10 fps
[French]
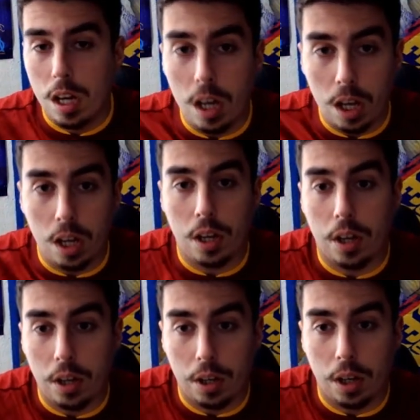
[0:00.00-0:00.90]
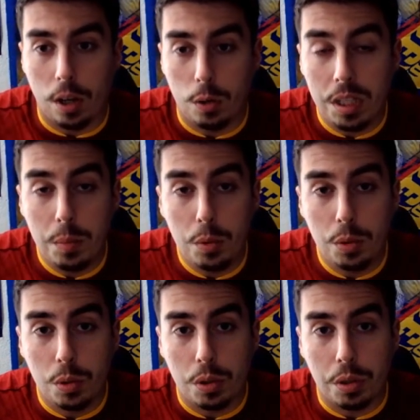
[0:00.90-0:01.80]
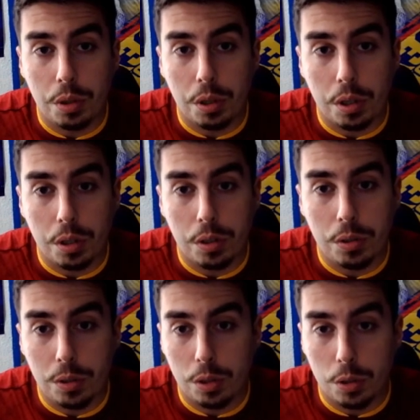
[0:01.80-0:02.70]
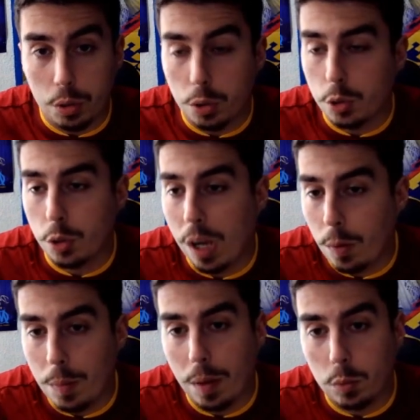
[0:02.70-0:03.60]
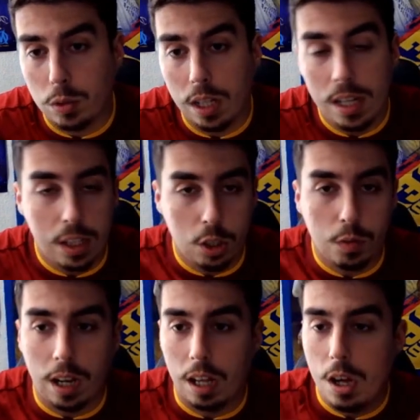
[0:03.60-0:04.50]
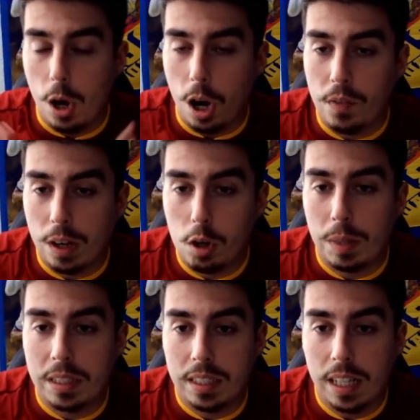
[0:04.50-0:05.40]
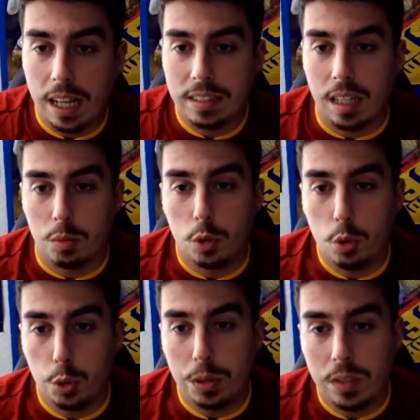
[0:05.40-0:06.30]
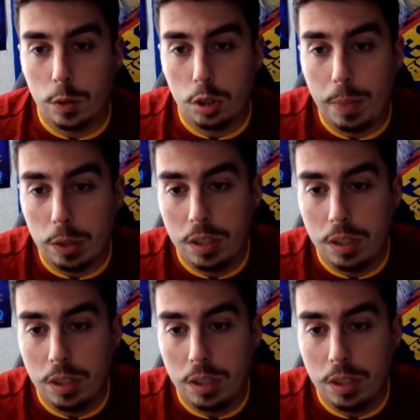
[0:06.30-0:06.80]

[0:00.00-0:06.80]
euh, le début de, de, ce jeu, la web app, tout ça. Donc voilà. On va commencer ensemble. Du coup, je vais ici votre pack